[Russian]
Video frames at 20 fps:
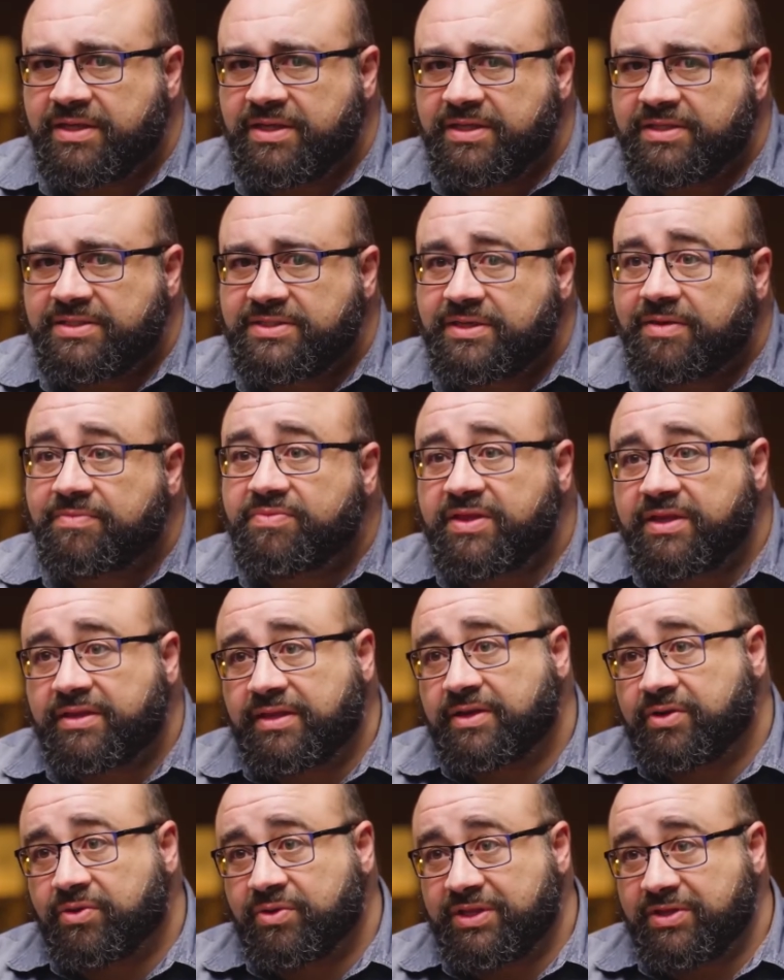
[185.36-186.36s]
А сейчас
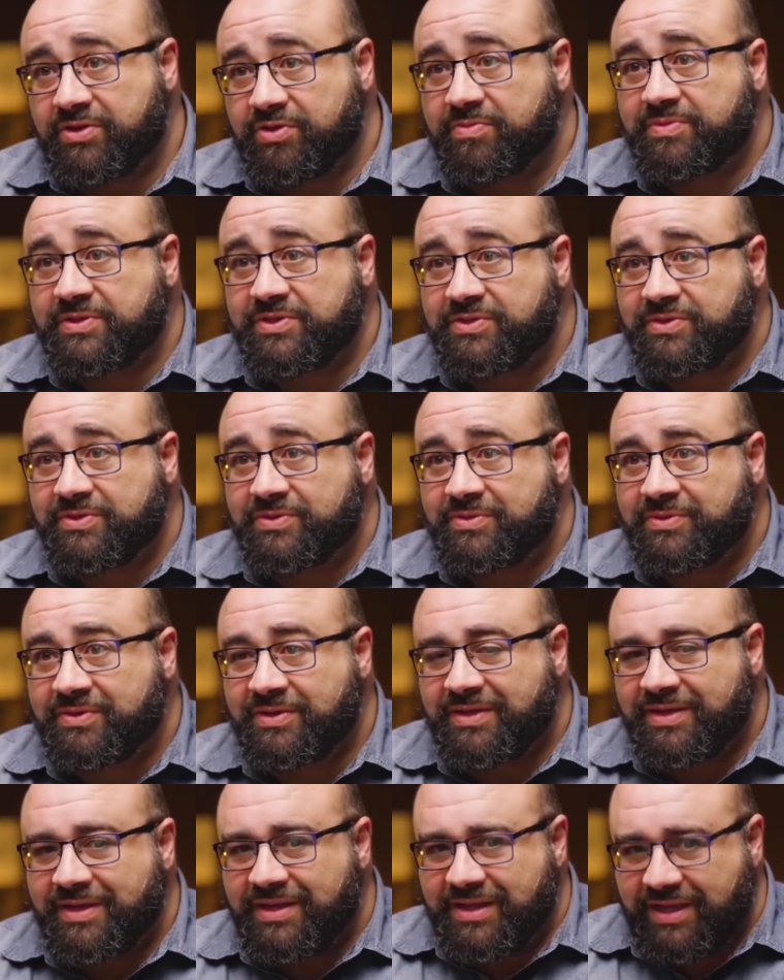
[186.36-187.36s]
совершенно неожиданно
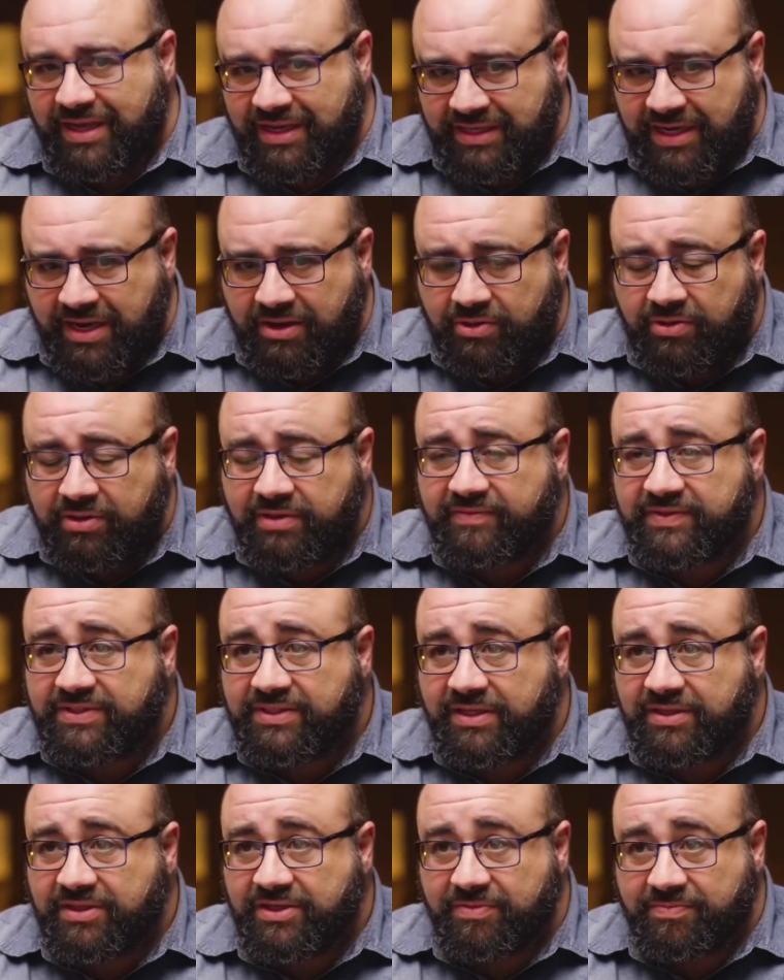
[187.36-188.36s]
компьютеры
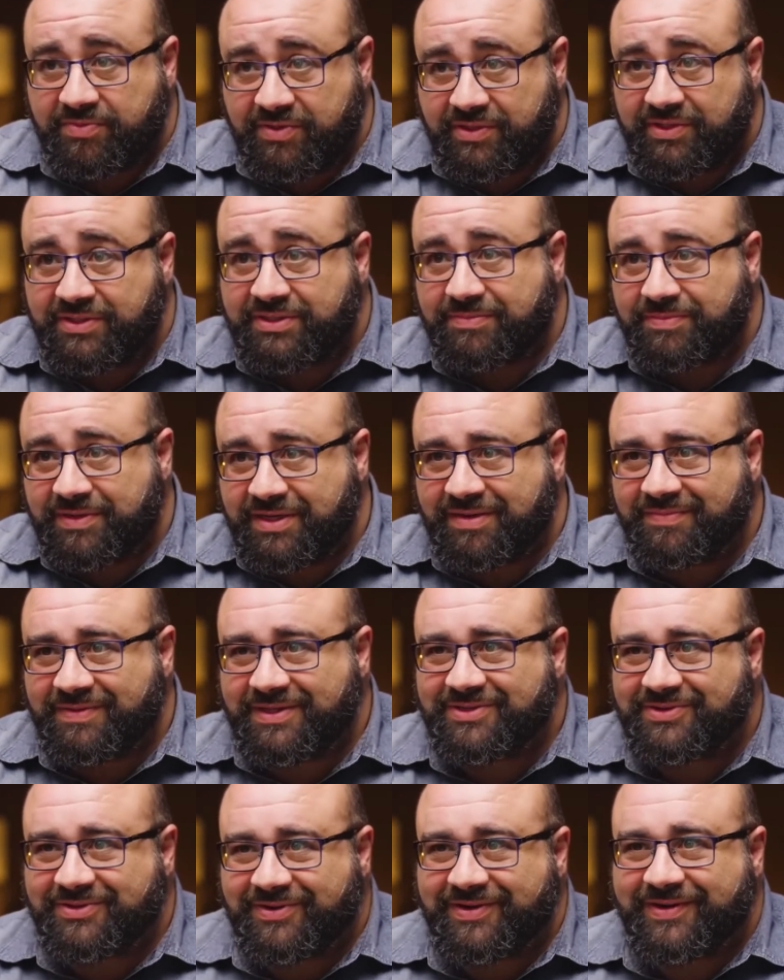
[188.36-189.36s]
становятся все более сильными в
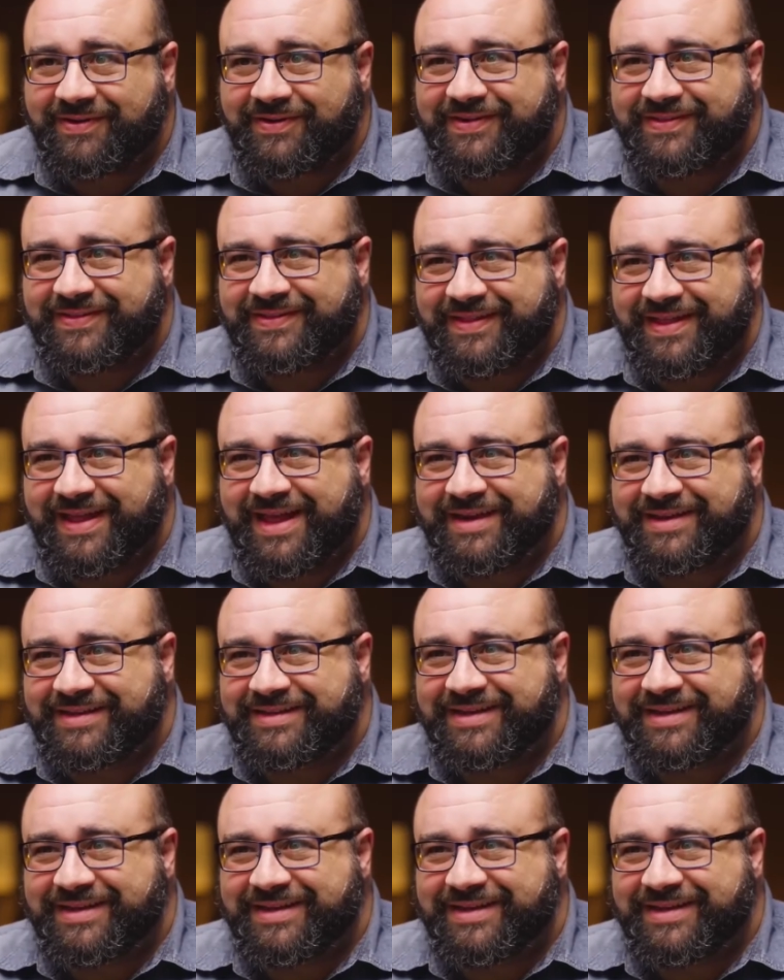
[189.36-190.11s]
этой области.